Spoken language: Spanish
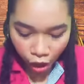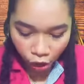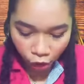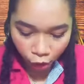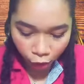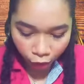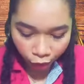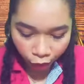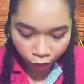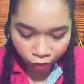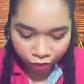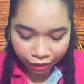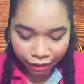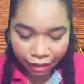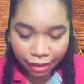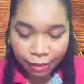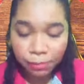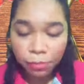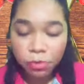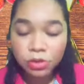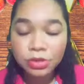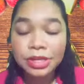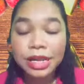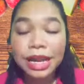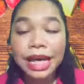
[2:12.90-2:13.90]
luego
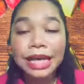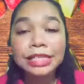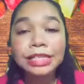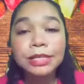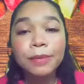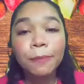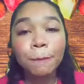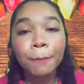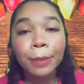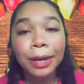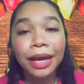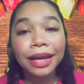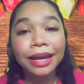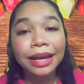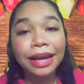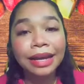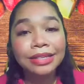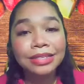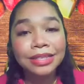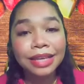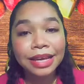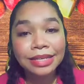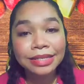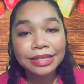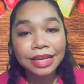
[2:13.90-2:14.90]
tenemos las
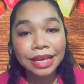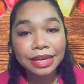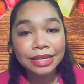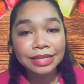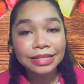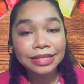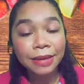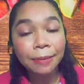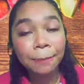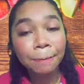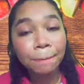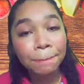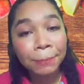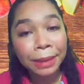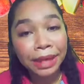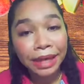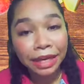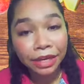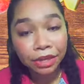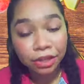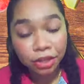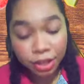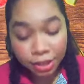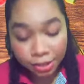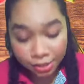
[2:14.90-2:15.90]
peras que se dicen
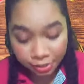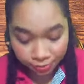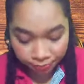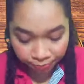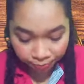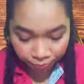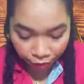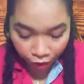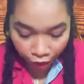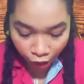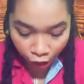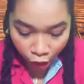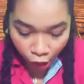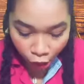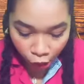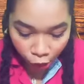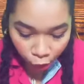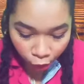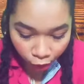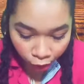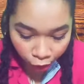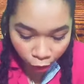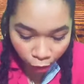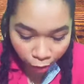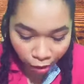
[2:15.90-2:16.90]
pears,
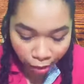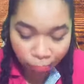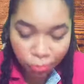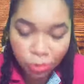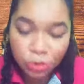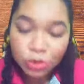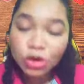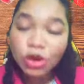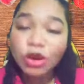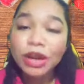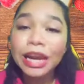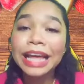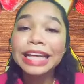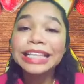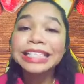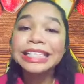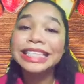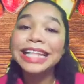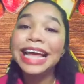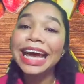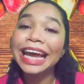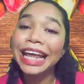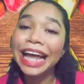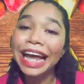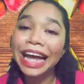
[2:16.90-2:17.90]
Luego vamos con las
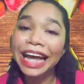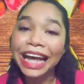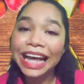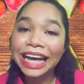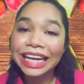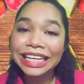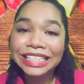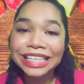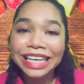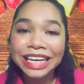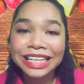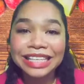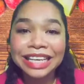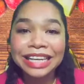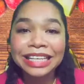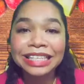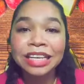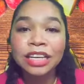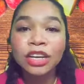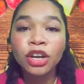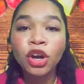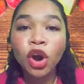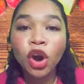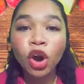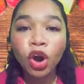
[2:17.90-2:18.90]
naranjas, que se
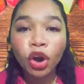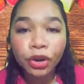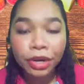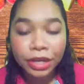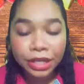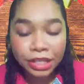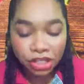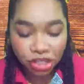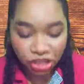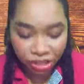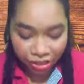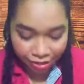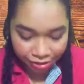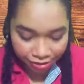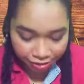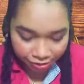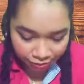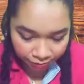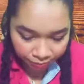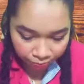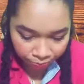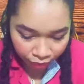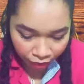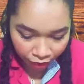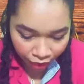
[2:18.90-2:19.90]
dicen oranges.
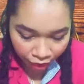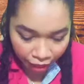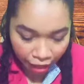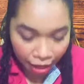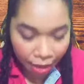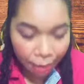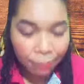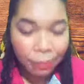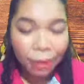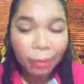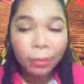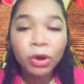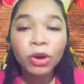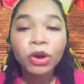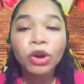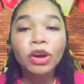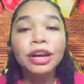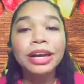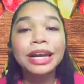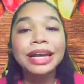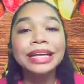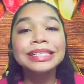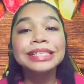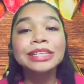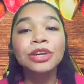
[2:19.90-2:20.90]
Vamos
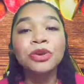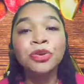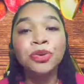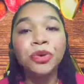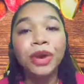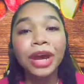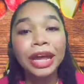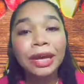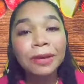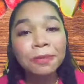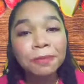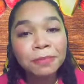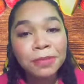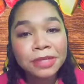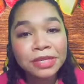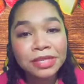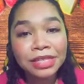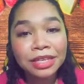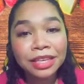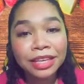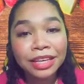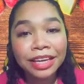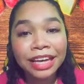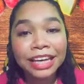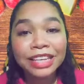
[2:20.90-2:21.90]
con las grapes,
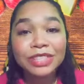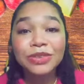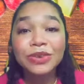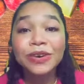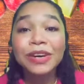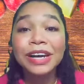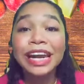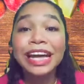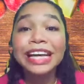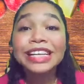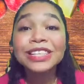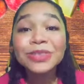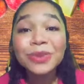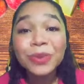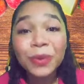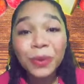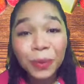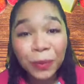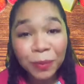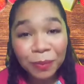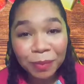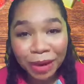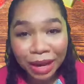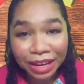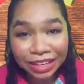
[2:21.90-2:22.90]
que son las
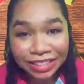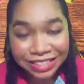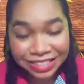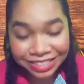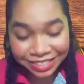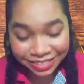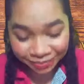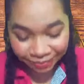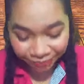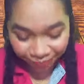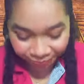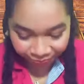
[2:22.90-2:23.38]
uvas.